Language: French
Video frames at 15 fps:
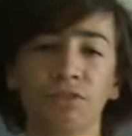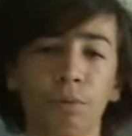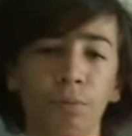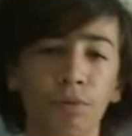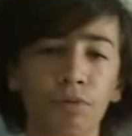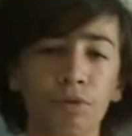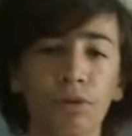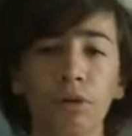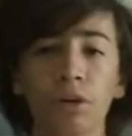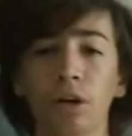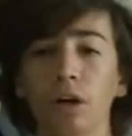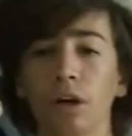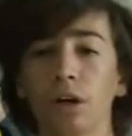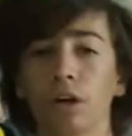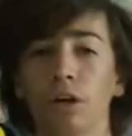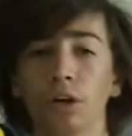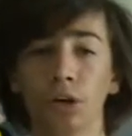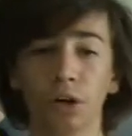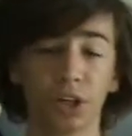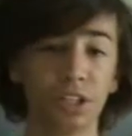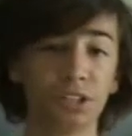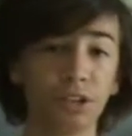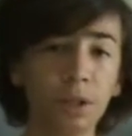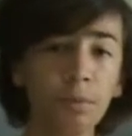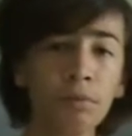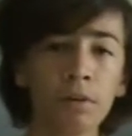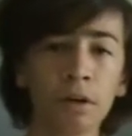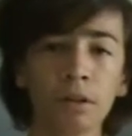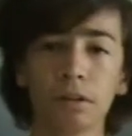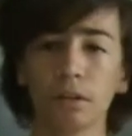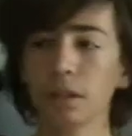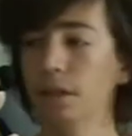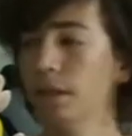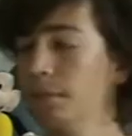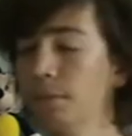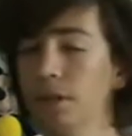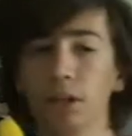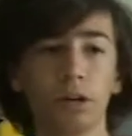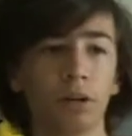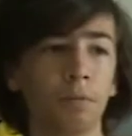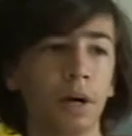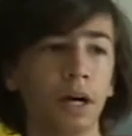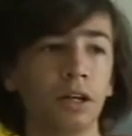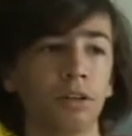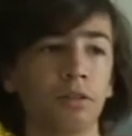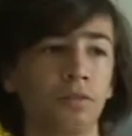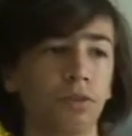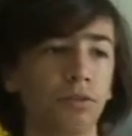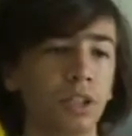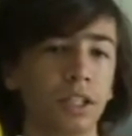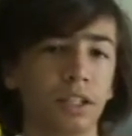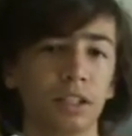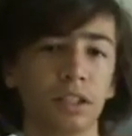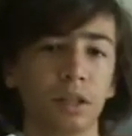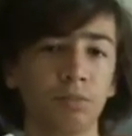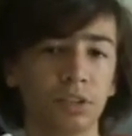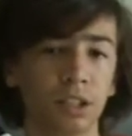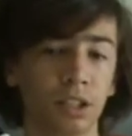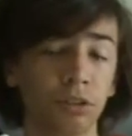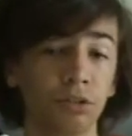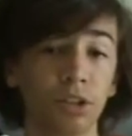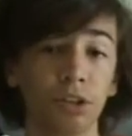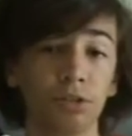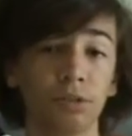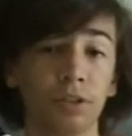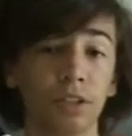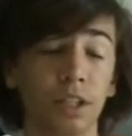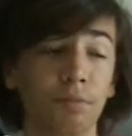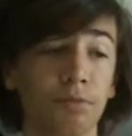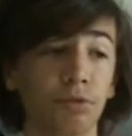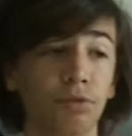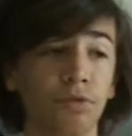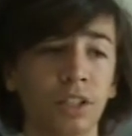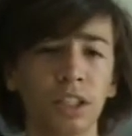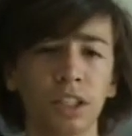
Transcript: un peu vieux, Jürgen ça des bons, hein mais euh, pareil, Verona était très bon cette année en gagnant une étape sur Dauphiné.